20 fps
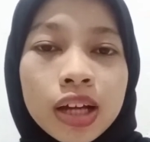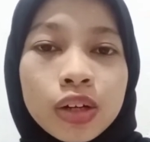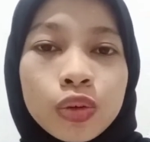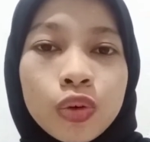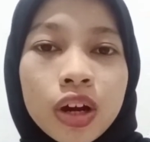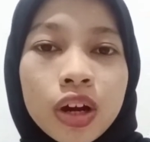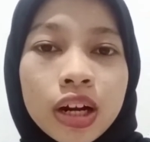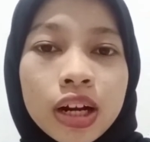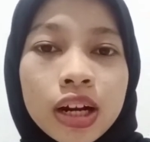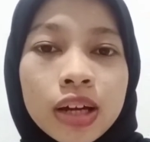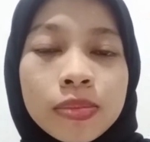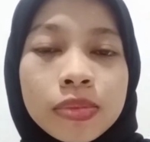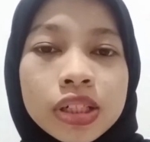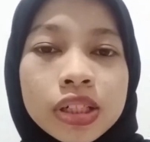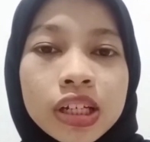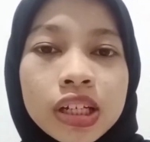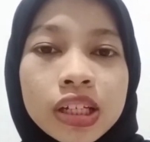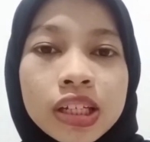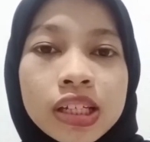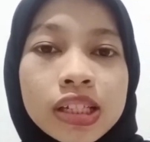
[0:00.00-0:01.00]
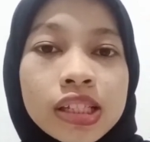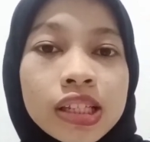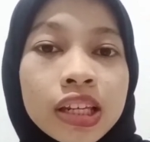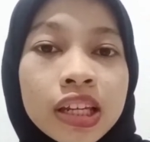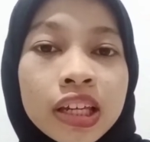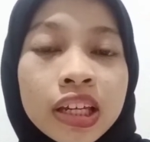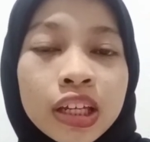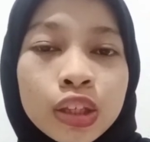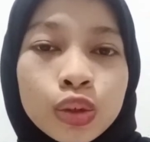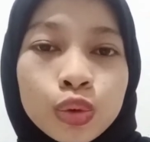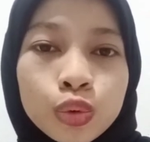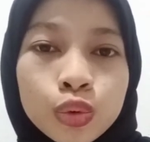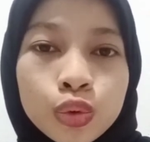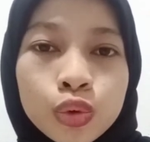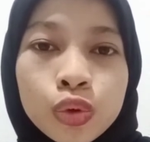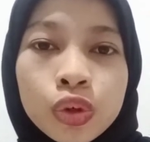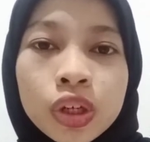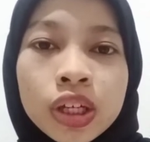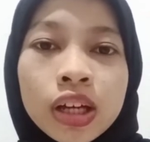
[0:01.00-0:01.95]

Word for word: warna menjadi sedikit ungu.